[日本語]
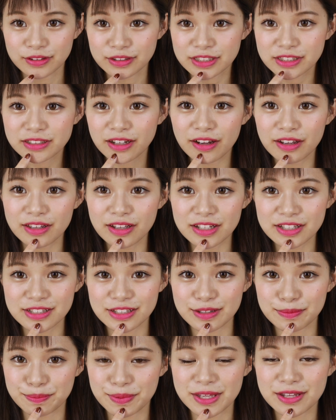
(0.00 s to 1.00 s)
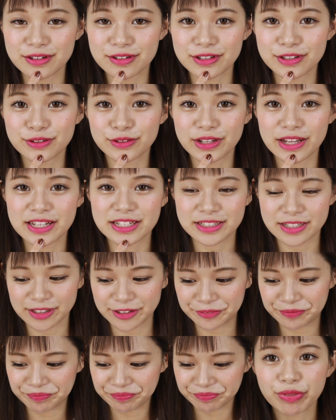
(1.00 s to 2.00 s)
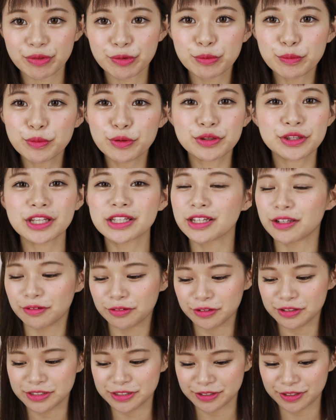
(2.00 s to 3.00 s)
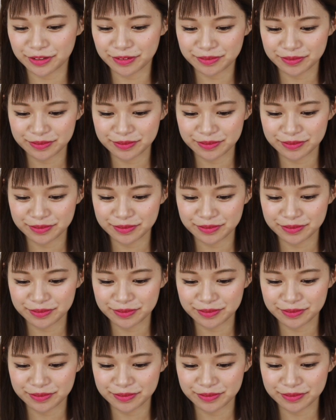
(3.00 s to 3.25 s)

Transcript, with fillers: 使いやすいピンク色でした。思ってたのと違う。